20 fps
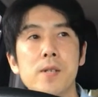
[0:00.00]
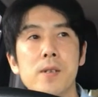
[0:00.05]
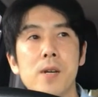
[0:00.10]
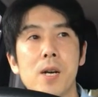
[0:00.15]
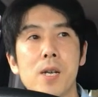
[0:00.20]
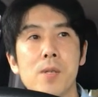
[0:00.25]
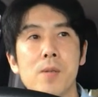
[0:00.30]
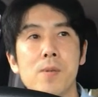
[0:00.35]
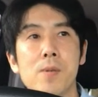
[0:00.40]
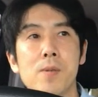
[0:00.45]

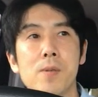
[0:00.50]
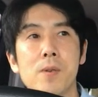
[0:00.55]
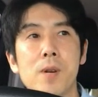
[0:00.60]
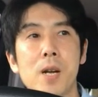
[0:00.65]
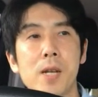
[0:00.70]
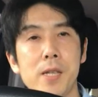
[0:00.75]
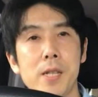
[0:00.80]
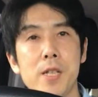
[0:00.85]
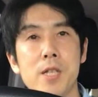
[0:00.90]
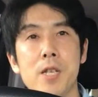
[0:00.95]
あの
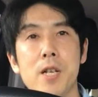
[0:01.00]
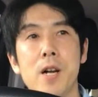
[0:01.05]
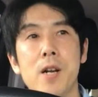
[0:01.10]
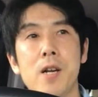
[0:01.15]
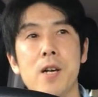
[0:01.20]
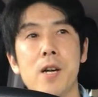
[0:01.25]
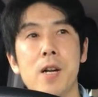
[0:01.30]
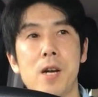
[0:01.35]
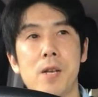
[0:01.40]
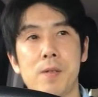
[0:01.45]
かなり時
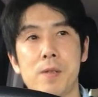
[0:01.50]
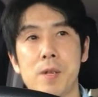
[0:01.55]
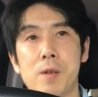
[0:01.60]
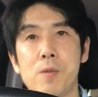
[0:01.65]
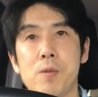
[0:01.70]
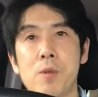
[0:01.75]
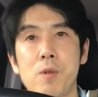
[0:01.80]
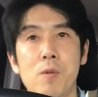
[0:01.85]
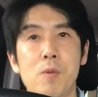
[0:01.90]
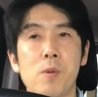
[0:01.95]
間かかるだろ
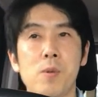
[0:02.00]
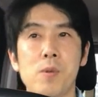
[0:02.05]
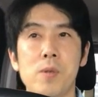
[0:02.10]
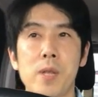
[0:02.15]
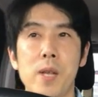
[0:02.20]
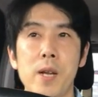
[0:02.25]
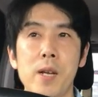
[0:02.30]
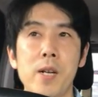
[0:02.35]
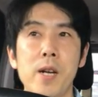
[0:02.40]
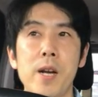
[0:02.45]
うということ
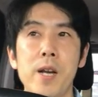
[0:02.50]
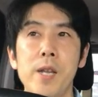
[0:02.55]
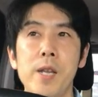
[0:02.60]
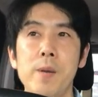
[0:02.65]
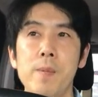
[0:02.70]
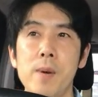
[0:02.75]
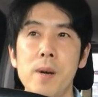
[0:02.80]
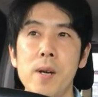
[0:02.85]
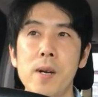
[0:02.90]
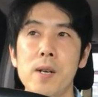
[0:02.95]
で帰
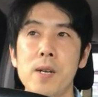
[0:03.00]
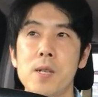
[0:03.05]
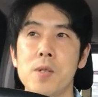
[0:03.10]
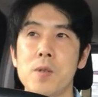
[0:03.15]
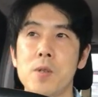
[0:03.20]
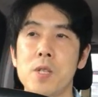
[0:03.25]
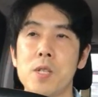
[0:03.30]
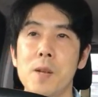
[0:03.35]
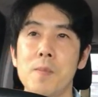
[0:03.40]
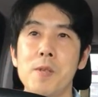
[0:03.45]
りはあ
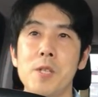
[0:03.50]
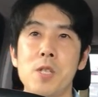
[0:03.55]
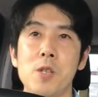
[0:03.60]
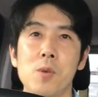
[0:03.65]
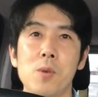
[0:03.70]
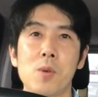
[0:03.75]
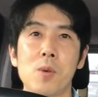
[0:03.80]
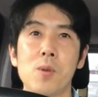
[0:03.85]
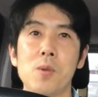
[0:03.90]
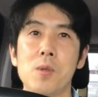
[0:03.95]
の下道を
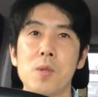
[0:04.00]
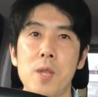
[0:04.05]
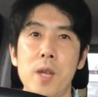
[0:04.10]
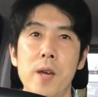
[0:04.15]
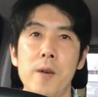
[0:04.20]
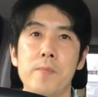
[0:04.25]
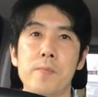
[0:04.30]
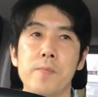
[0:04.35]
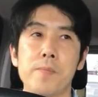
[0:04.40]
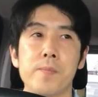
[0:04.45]
通っ
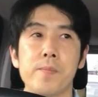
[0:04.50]
て